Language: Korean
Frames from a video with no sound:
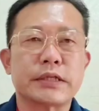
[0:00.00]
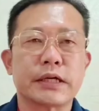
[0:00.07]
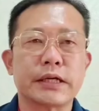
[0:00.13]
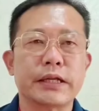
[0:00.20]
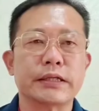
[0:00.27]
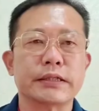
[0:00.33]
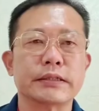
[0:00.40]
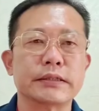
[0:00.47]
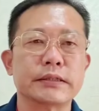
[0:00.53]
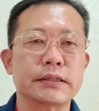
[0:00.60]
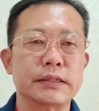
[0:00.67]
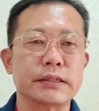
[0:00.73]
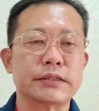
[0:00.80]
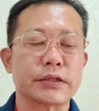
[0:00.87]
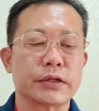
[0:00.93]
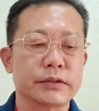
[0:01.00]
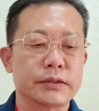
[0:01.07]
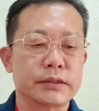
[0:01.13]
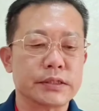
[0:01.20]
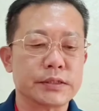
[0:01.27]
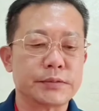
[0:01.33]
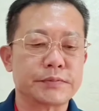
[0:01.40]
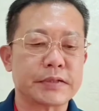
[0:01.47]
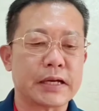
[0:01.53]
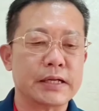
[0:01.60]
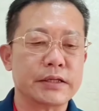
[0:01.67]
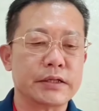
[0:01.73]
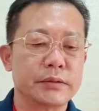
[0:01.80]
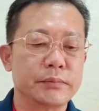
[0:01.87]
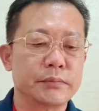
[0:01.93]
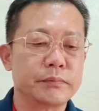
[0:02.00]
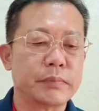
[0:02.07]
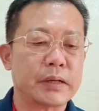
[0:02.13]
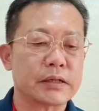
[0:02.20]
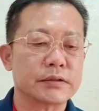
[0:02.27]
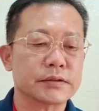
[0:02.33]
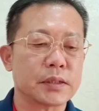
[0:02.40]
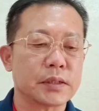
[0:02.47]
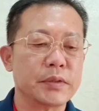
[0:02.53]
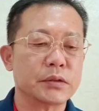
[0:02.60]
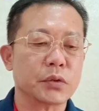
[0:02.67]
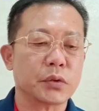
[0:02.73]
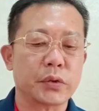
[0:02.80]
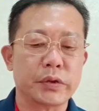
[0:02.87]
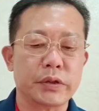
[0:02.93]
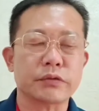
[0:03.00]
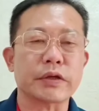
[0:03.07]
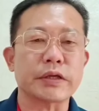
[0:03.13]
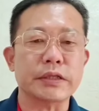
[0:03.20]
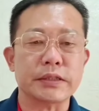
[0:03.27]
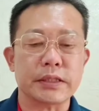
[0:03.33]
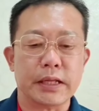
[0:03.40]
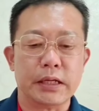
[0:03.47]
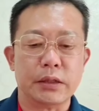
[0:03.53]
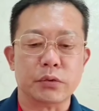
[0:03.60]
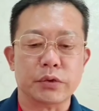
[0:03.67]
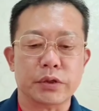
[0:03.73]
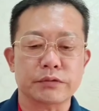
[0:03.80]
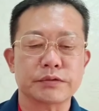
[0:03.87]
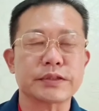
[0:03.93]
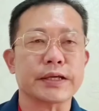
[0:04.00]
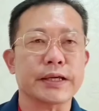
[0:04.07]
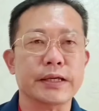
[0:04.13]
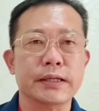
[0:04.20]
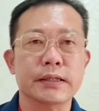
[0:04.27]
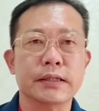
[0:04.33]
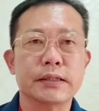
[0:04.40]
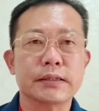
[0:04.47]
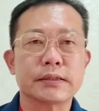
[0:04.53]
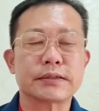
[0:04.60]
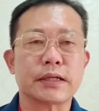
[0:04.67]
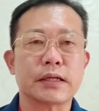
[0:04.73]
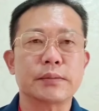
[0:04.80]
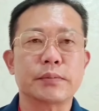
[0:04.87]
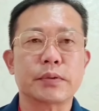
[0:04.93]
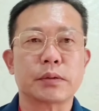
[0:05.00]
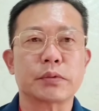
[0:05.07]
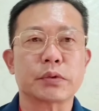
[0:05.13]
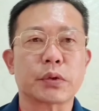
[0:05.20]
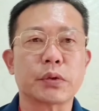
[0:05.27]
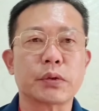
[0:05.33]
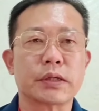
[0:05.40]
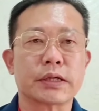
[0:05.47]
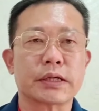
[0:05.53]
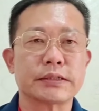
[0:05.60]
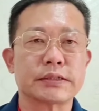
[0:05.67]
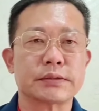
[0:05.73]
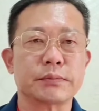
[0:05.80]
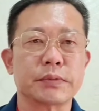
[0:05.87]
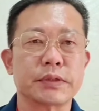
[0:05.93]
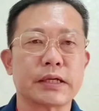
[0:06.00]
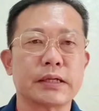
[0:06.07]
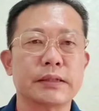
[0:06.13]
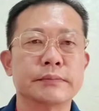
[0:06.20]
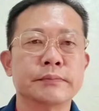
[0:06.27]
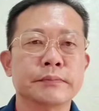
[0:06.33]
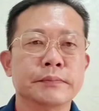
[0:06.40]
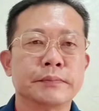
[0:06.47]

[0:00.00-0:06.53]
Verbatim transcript: 시간에는 2024년 8월 3일 토요일 데이트날 운세 살펴보도록 하겠습니다.